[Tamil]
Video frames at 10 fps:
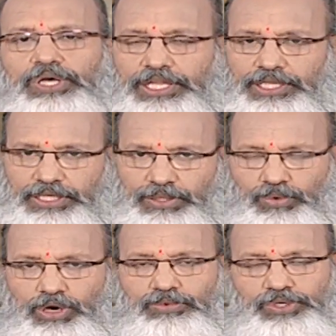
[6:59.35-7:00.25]
அந்த
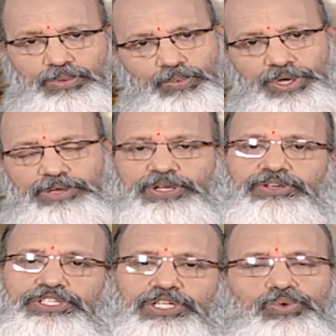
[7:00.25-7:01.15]
ஓமம் வந்து பொடி பண்ணி
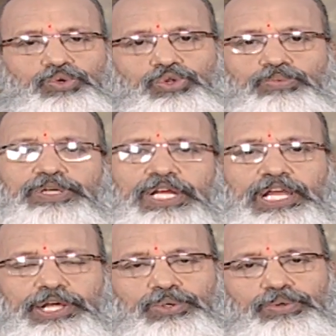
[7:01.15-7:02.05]
வச்சிங்கன்னா இன்னும் ரொம்ப
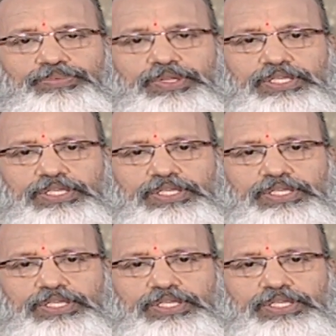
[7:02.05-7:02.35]
நல்லாயிருக்கும்